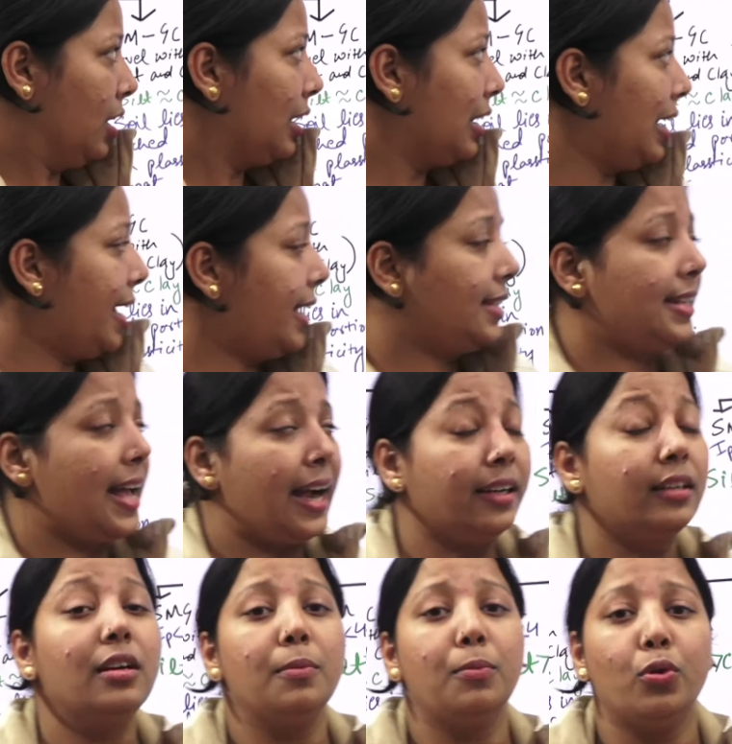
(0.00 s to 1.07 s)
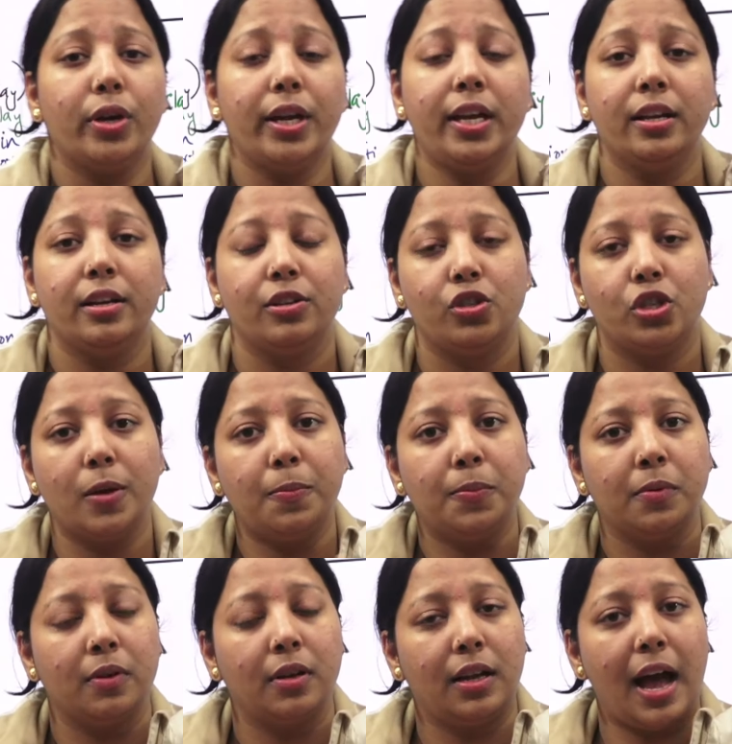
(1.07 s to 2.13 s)
क्ले सैंड कब होगी जब
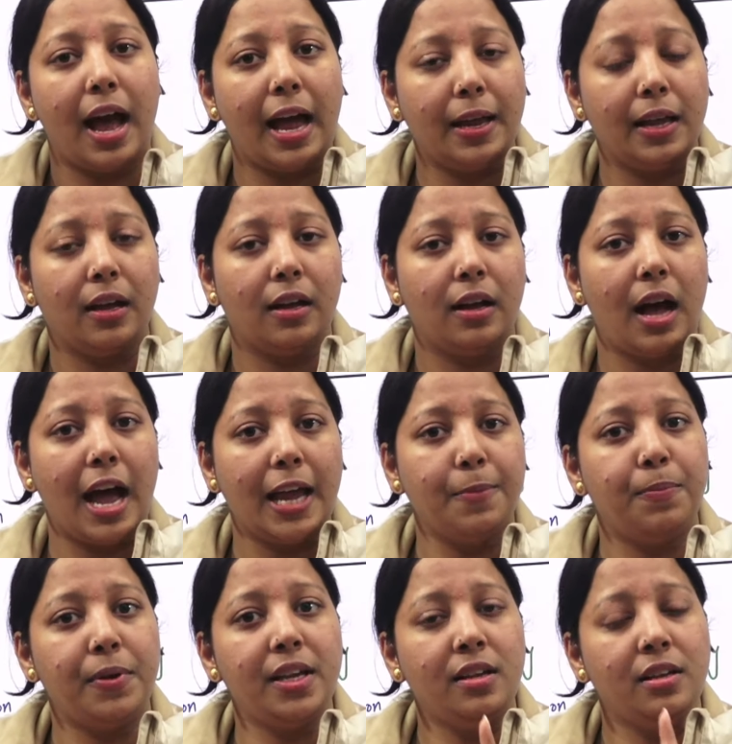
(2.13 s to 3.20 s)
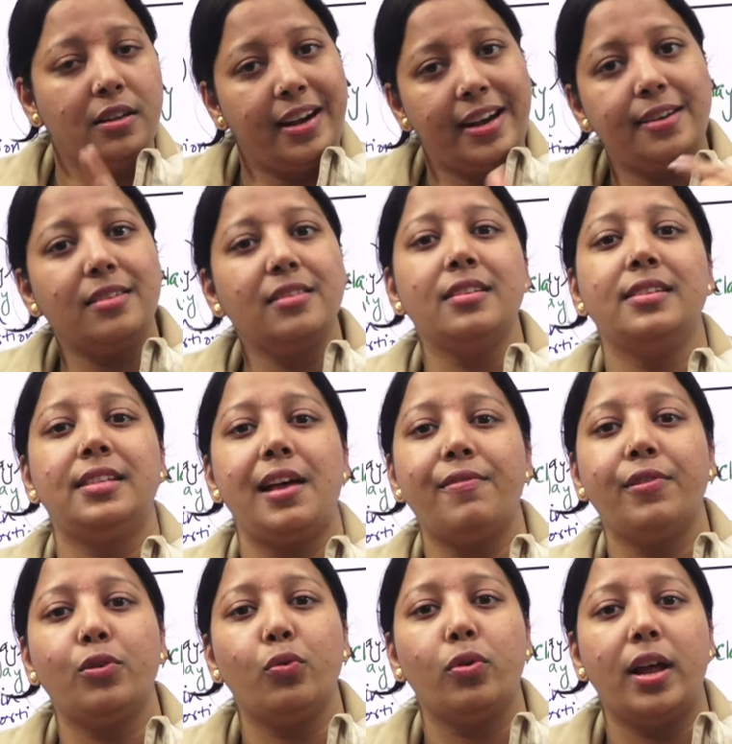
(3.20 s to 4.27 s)
आई पी ग्रेटर देन
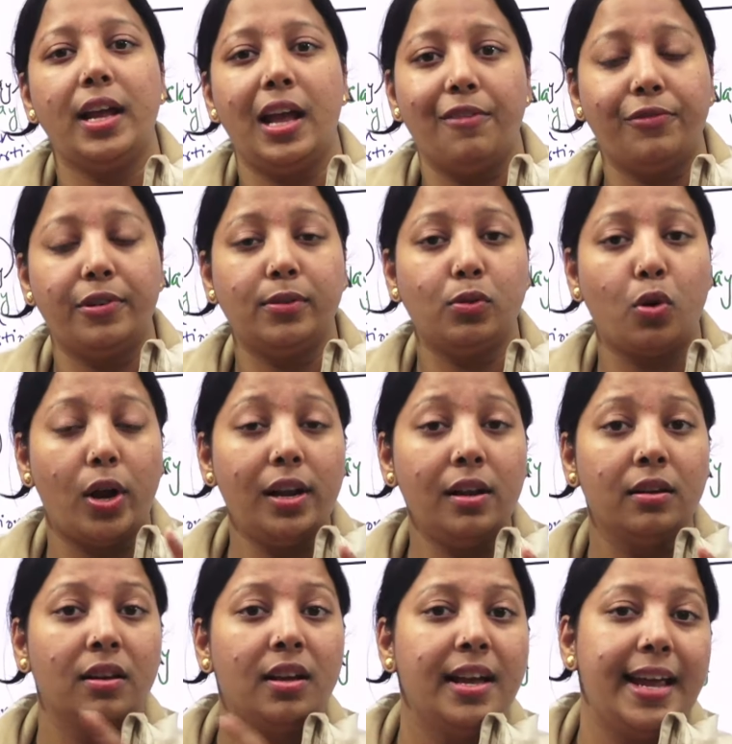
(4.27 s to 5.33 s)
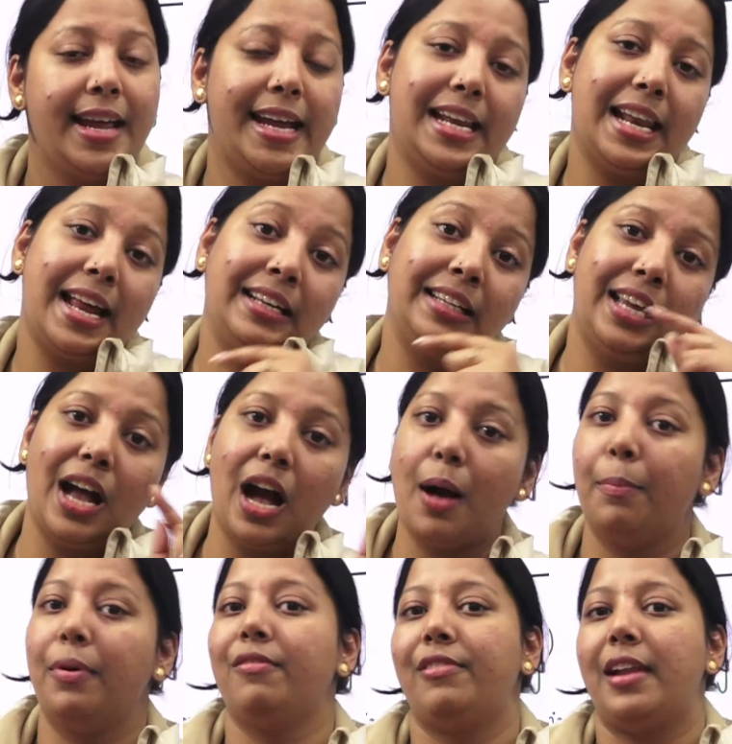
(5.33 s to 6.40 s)
सेवन हो रहा है या फिर सॉइल ए लाइन के
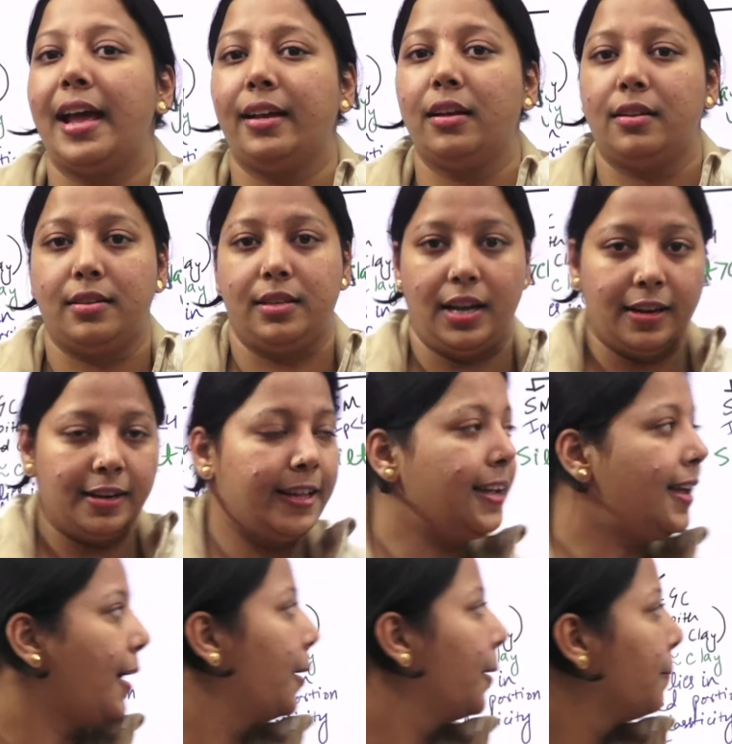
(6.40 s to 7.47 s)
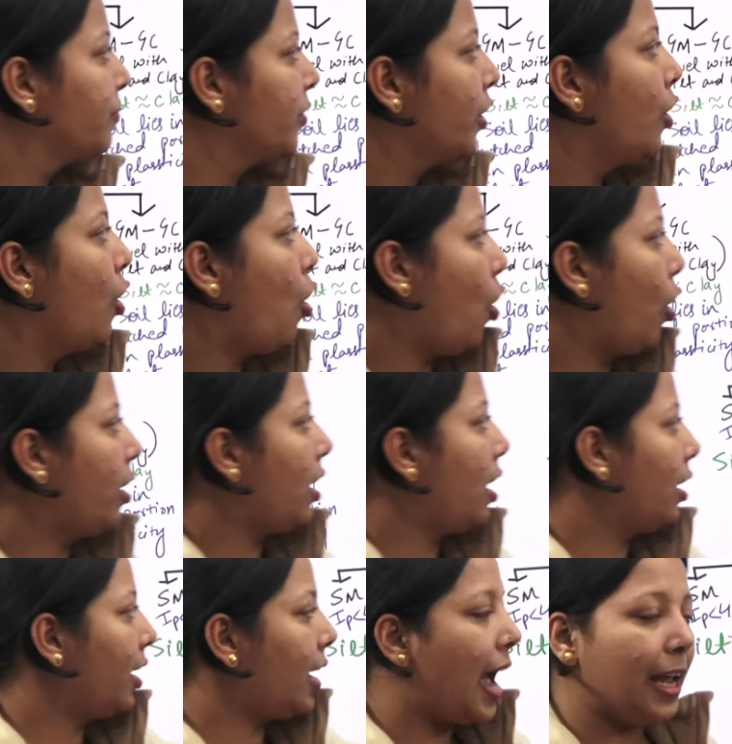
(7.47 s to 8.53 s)
अबव लाई कर रही है ठीक है और
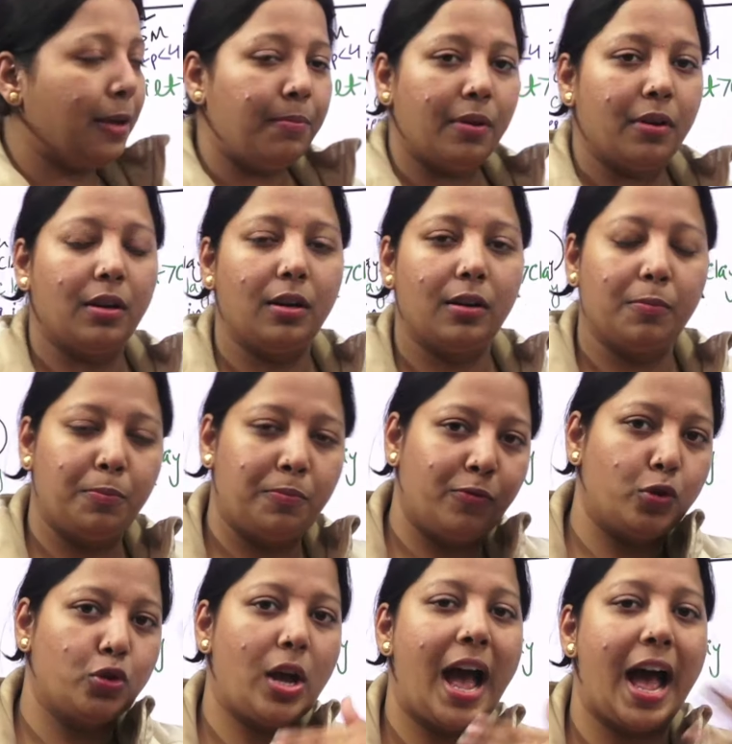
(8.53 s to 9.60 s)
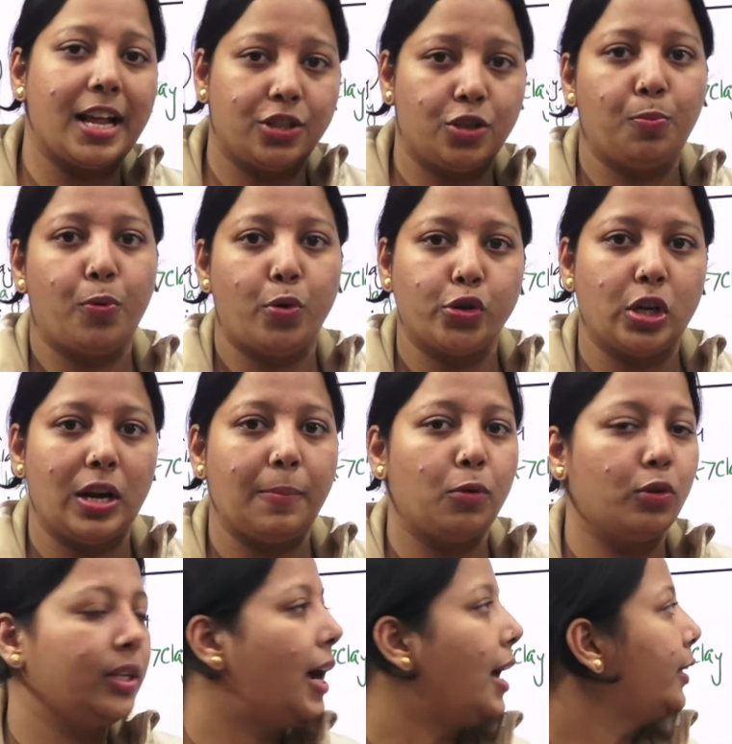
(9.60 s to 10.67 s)
अगर आई uh, वो जो हैज्ड पोर्शन
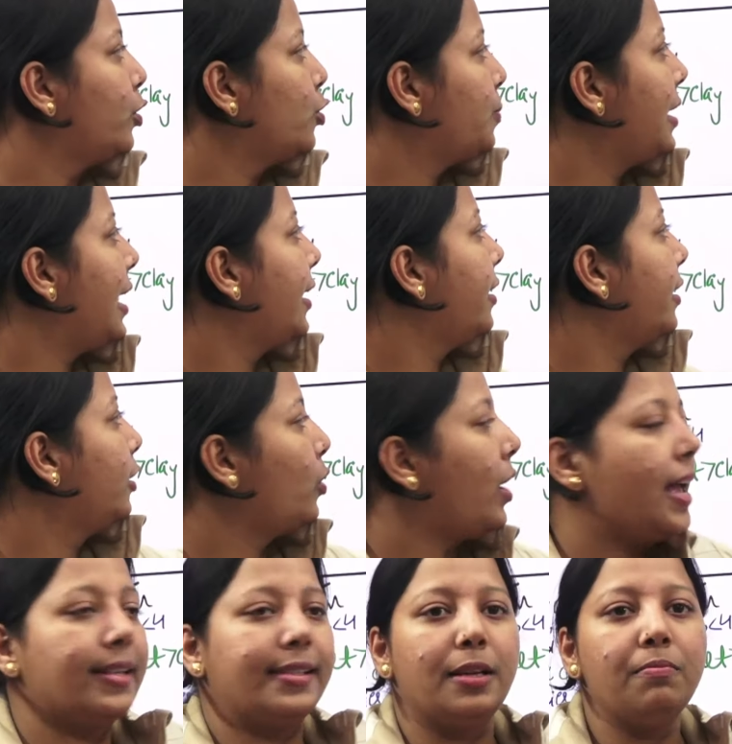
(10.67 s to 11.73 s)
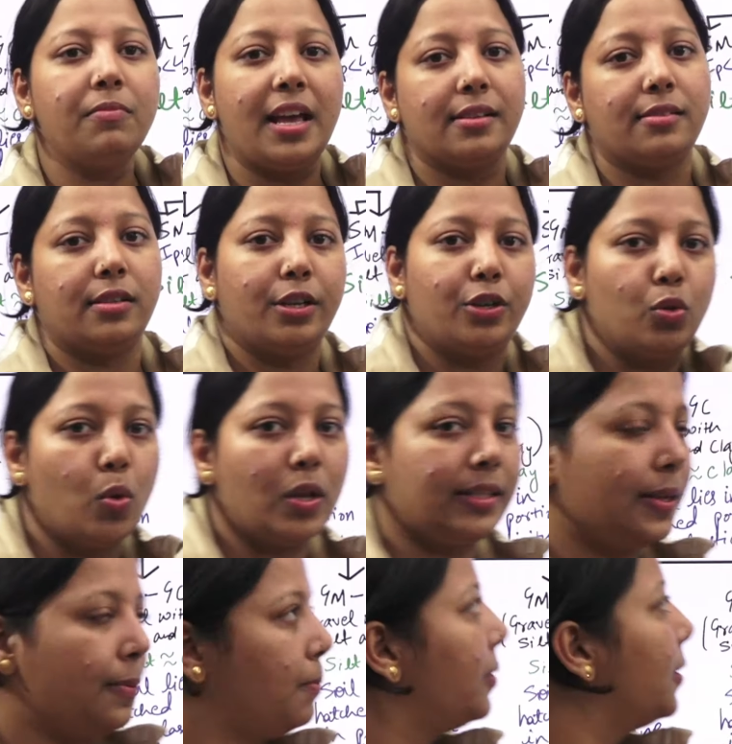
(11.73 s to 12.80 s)
आपको दिखाया था उसमें लाई कर रही है तो एस एम एस सी डुअल
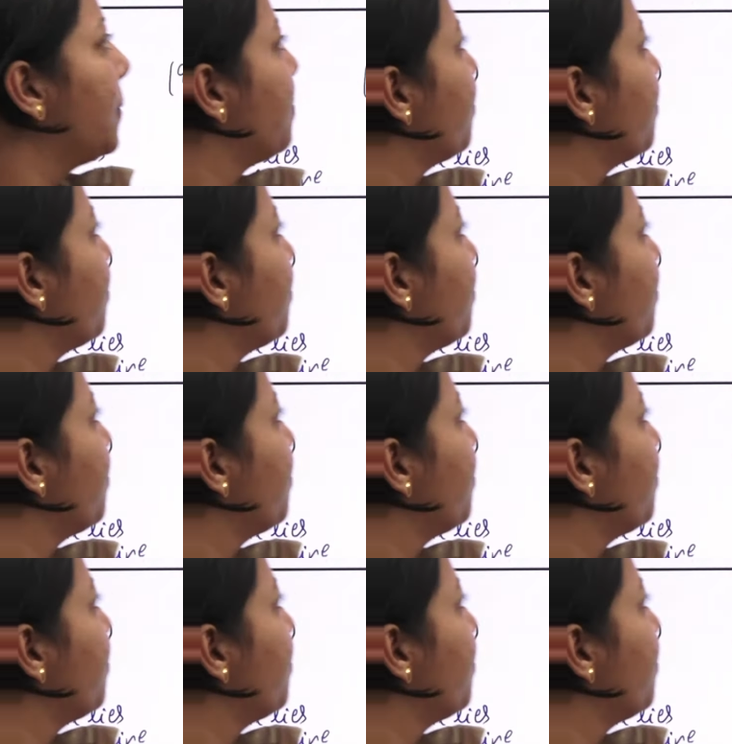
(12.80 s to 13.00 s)
सिंबल